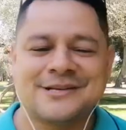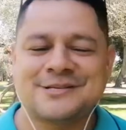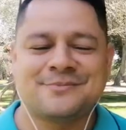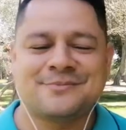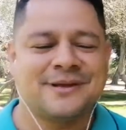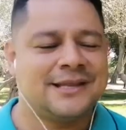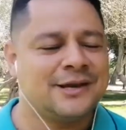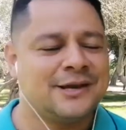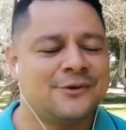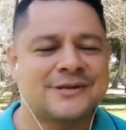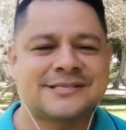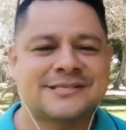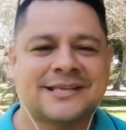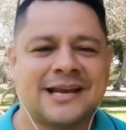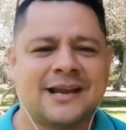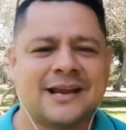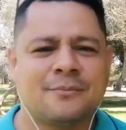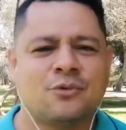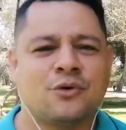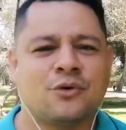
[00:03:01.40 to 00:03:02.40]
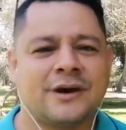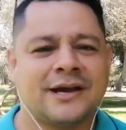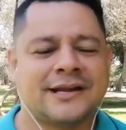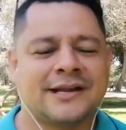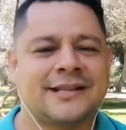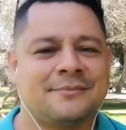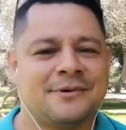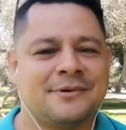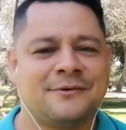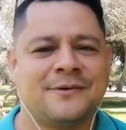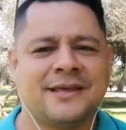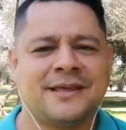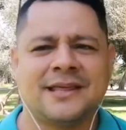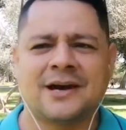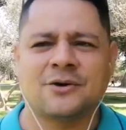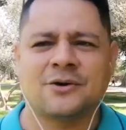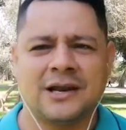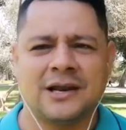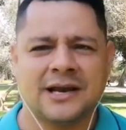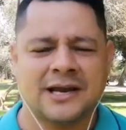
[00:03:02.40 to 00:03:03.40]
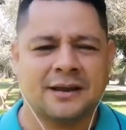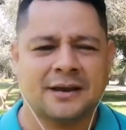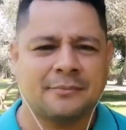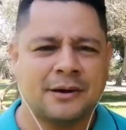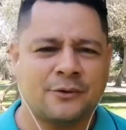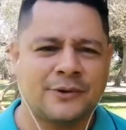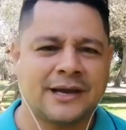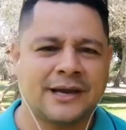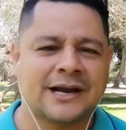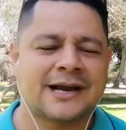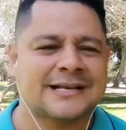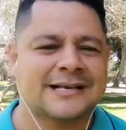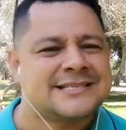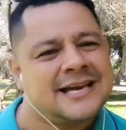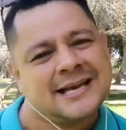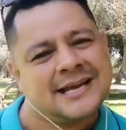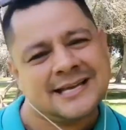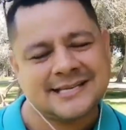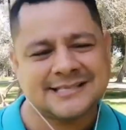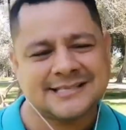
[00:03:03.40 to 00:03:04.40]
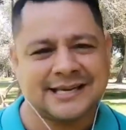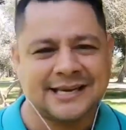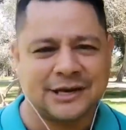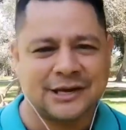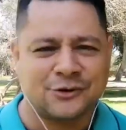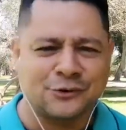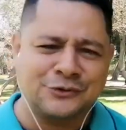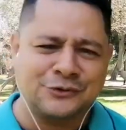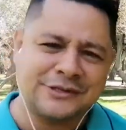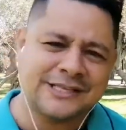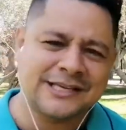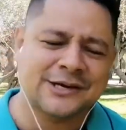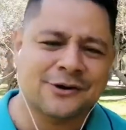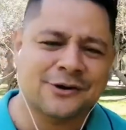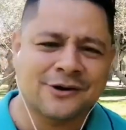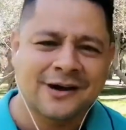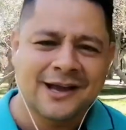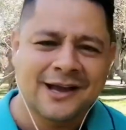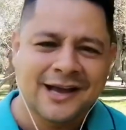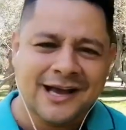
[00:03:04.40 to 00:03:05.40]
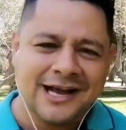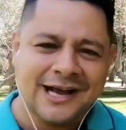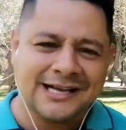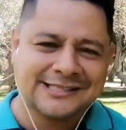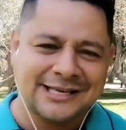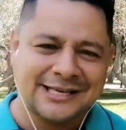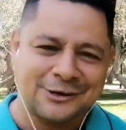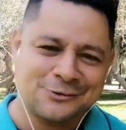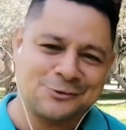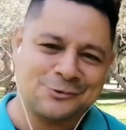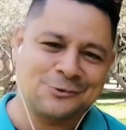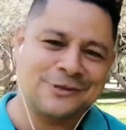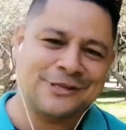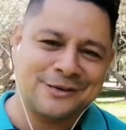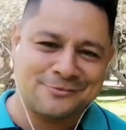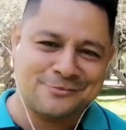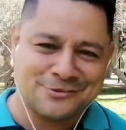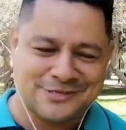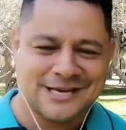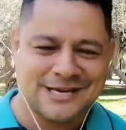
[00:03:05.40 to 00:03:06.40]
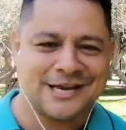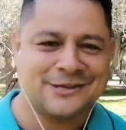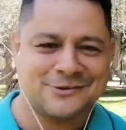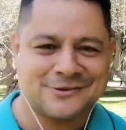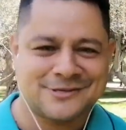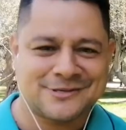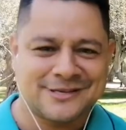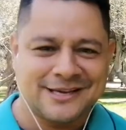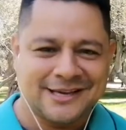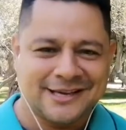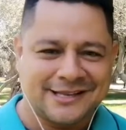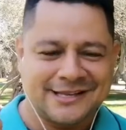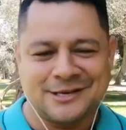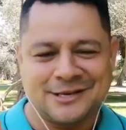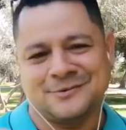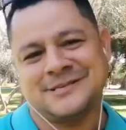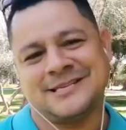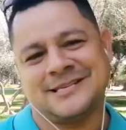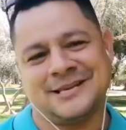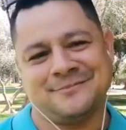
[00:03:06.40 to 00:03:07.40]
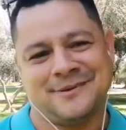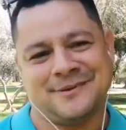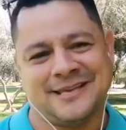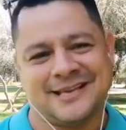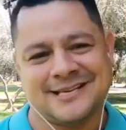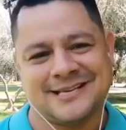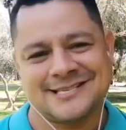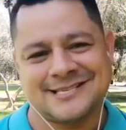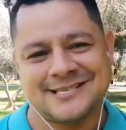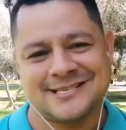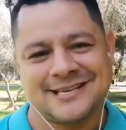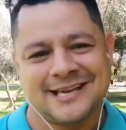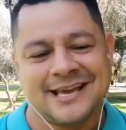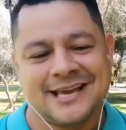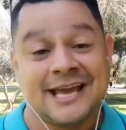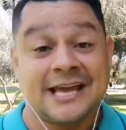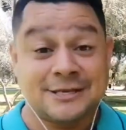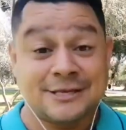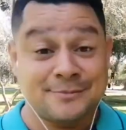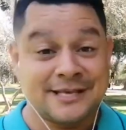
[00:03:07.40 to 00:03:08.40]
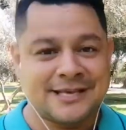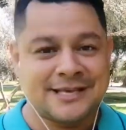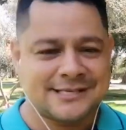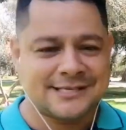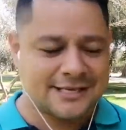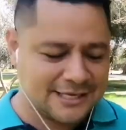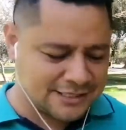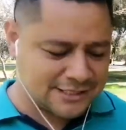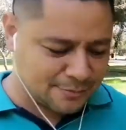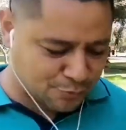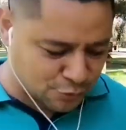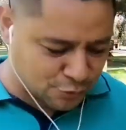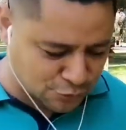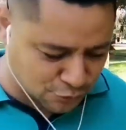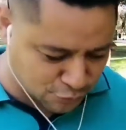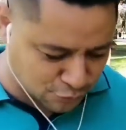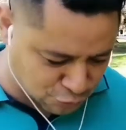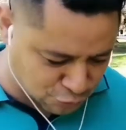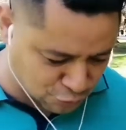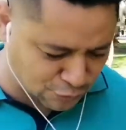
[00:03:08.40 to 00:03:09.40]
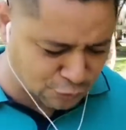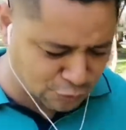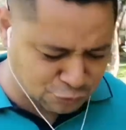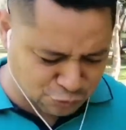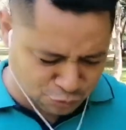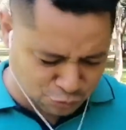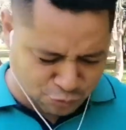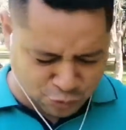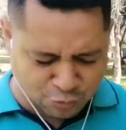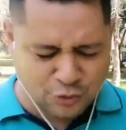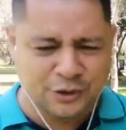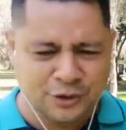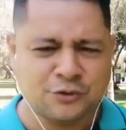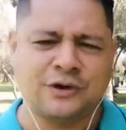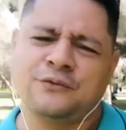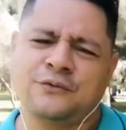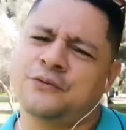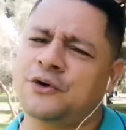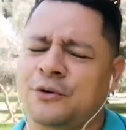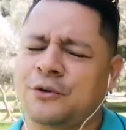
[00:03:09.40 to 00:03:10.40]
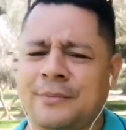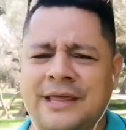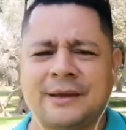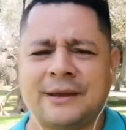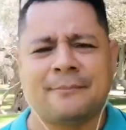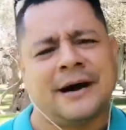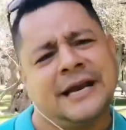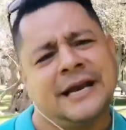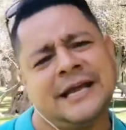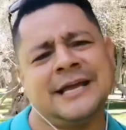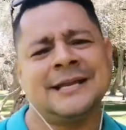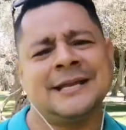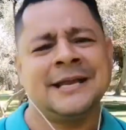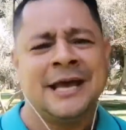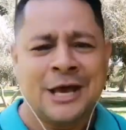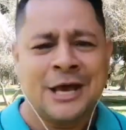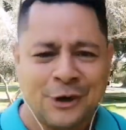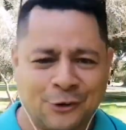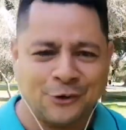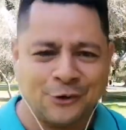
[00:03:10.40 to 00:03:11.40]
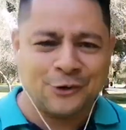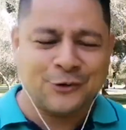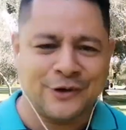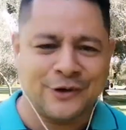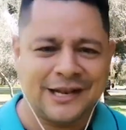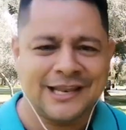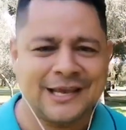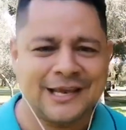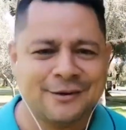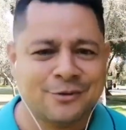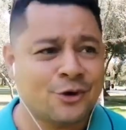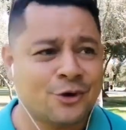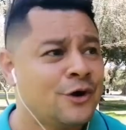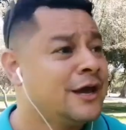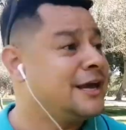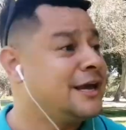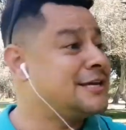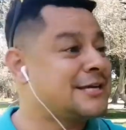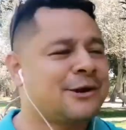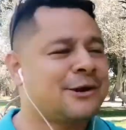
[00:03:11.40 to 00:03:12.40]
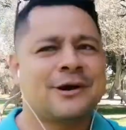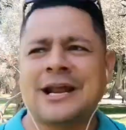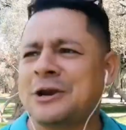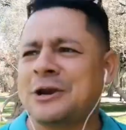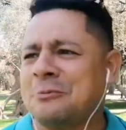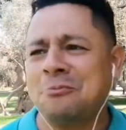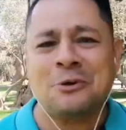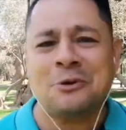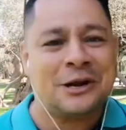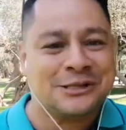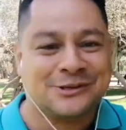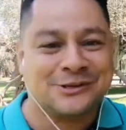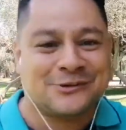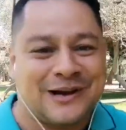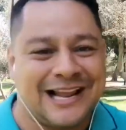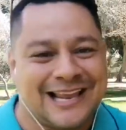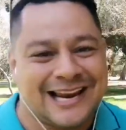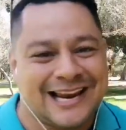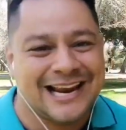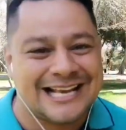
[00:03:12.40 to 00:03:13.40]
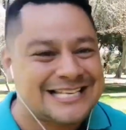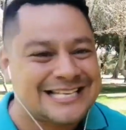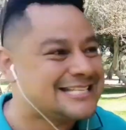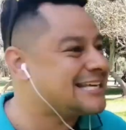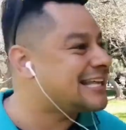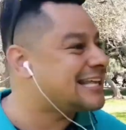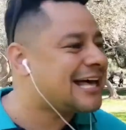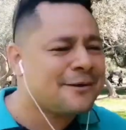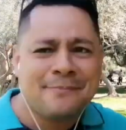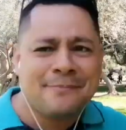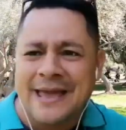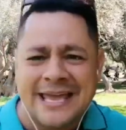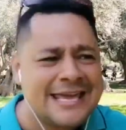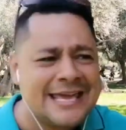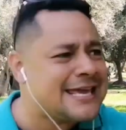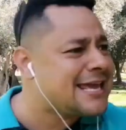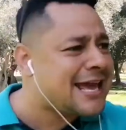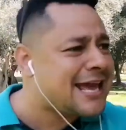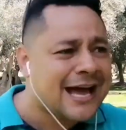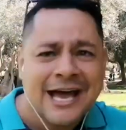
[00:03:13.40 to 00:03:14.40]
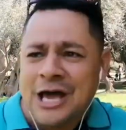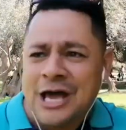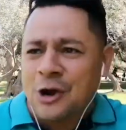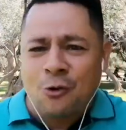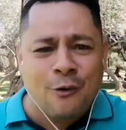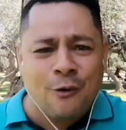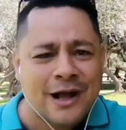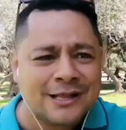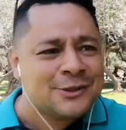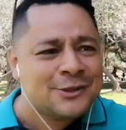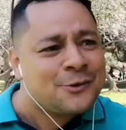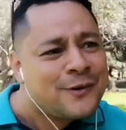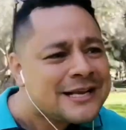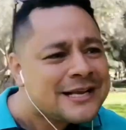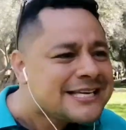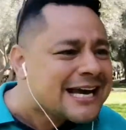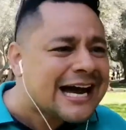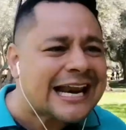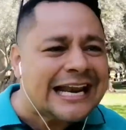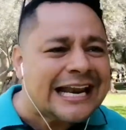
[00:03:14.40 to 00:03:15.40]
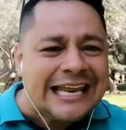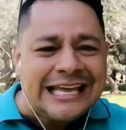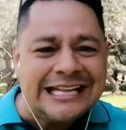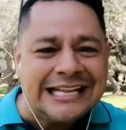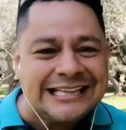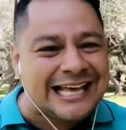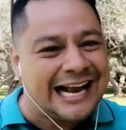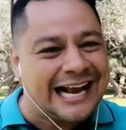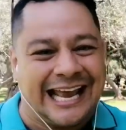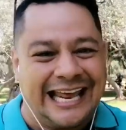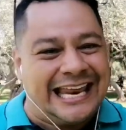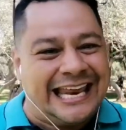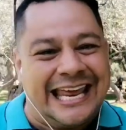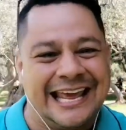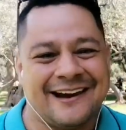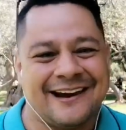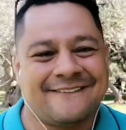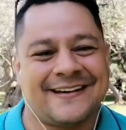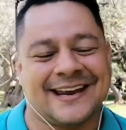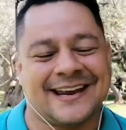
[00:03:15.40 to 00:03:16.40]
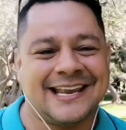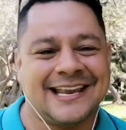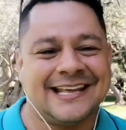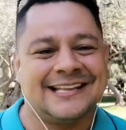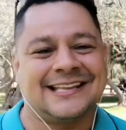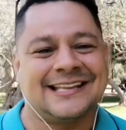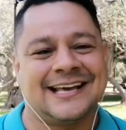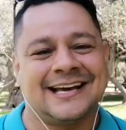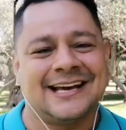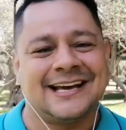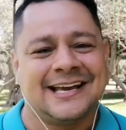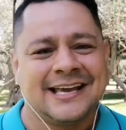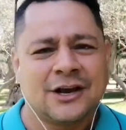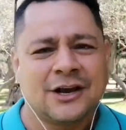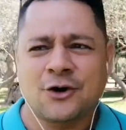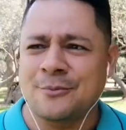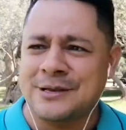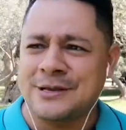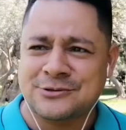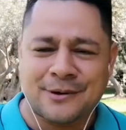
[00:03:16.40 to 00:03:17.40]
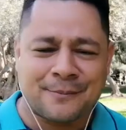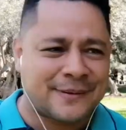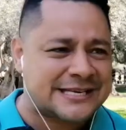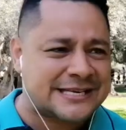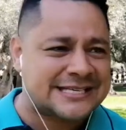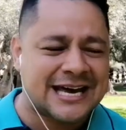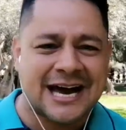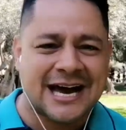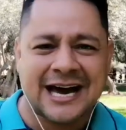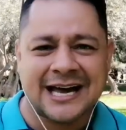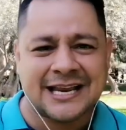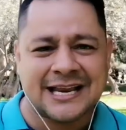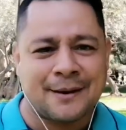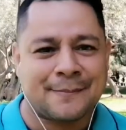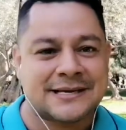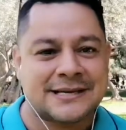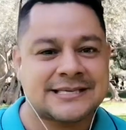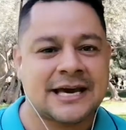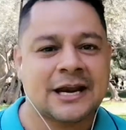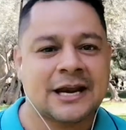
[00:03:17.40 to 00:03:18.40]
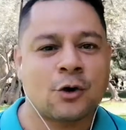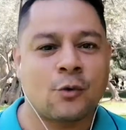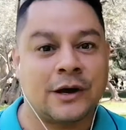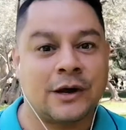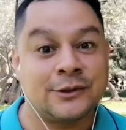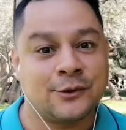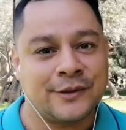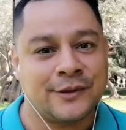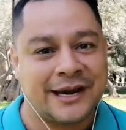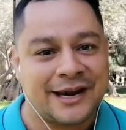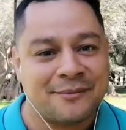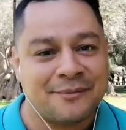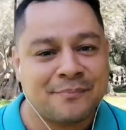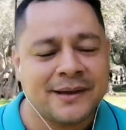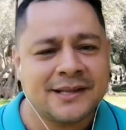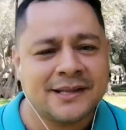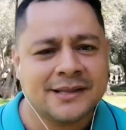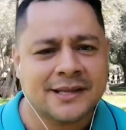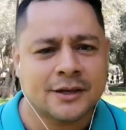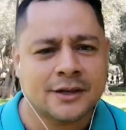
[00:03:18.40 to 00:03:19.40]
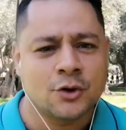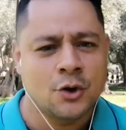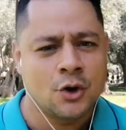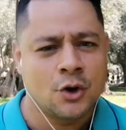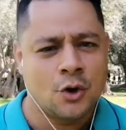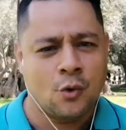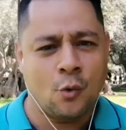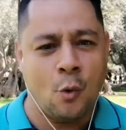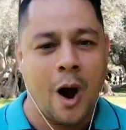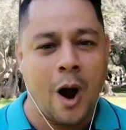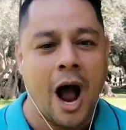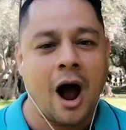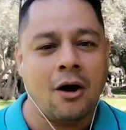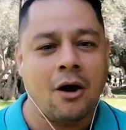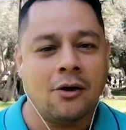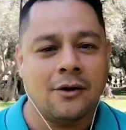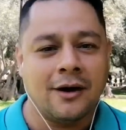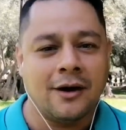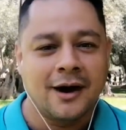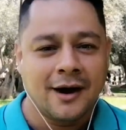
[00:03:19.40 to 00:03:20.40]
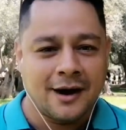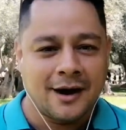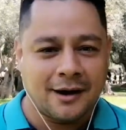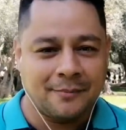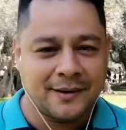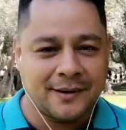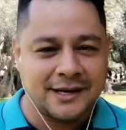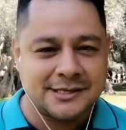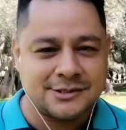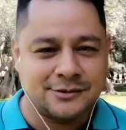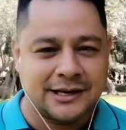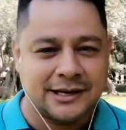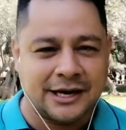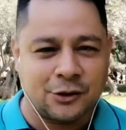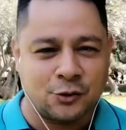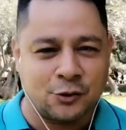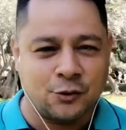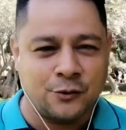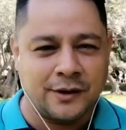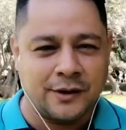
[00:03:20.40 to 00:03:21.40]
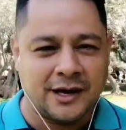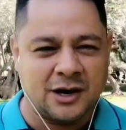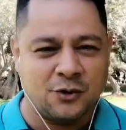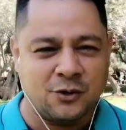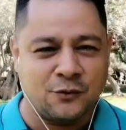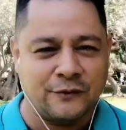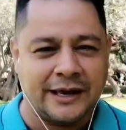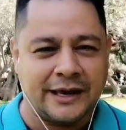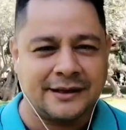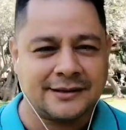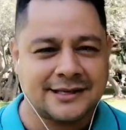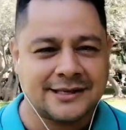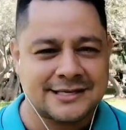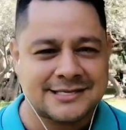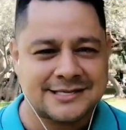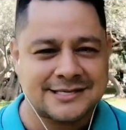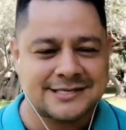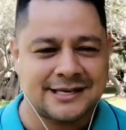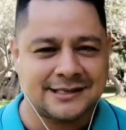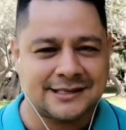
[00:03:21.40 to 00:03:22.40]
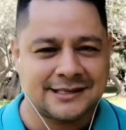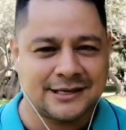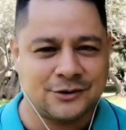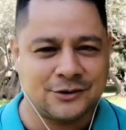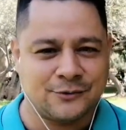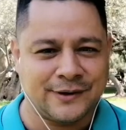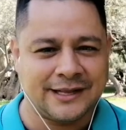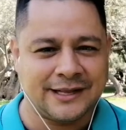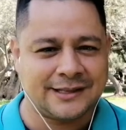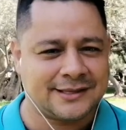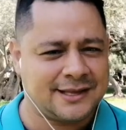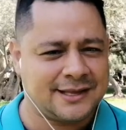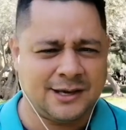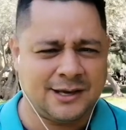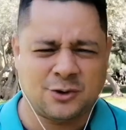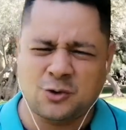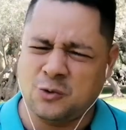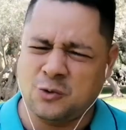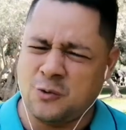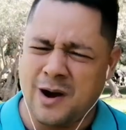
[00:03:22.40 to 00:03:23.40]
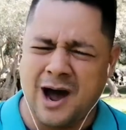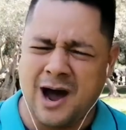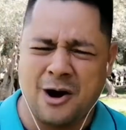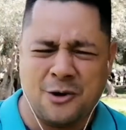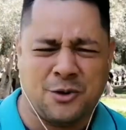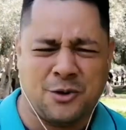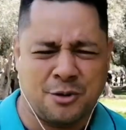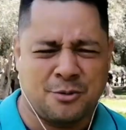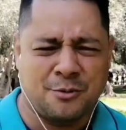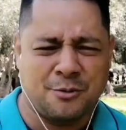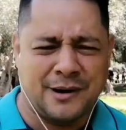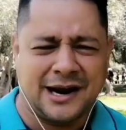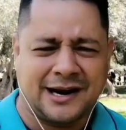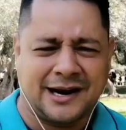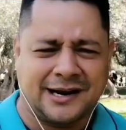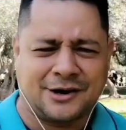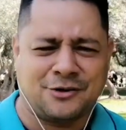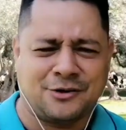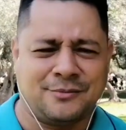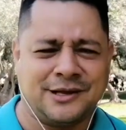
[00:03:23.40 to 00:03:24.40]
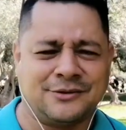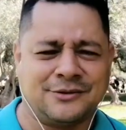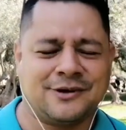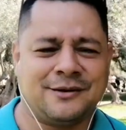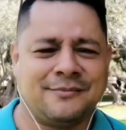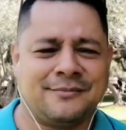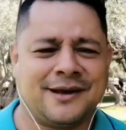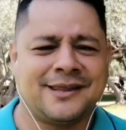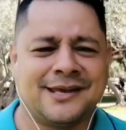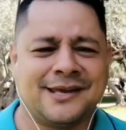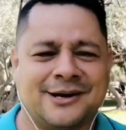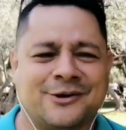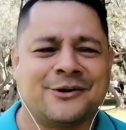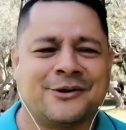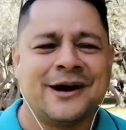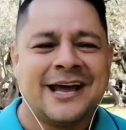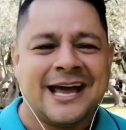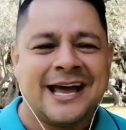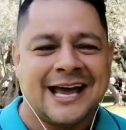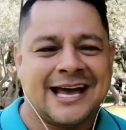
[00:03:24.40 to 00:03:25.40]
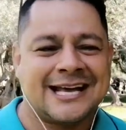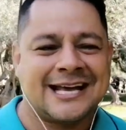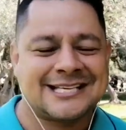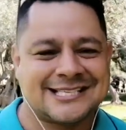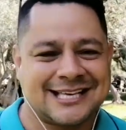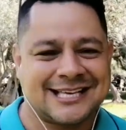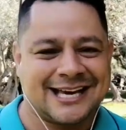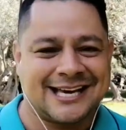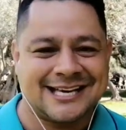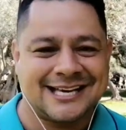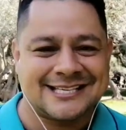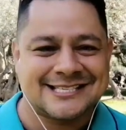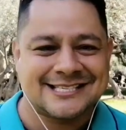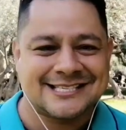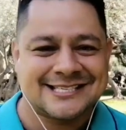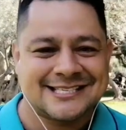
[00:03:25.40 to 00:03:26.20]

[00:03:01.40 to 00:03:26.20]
es me dijo, esta es la mujer de mi vida con la que me voy a casar y estaré contigo hasta los últimos años de nuestras vidas. Smith, ella se puso su, muy buen uniforme de marín, cogió el libro y llegó al aeropuerto. ¿Cuál era la ansiedad? Veía, ¿cuándo va a llegar Linda? Quería ver a Linda. Comenzó a pasar y a pasar cuando de repente, wow, apareció una rubia 90, 60, 90 y dijo, wow, como me la recomendó el médico, esta es.